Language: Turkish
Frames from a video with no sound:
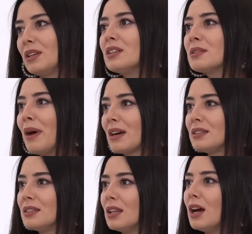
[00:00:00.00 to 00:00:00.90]
ki nasıl
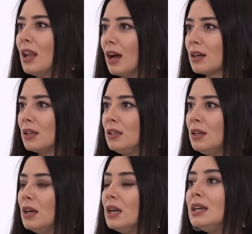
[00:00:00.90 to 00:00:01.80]
baktığınla alakalı. Hı.
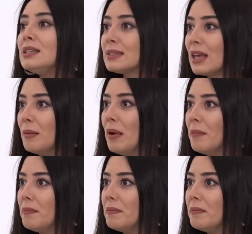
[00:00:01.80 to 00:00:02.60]
Hiç sevmem.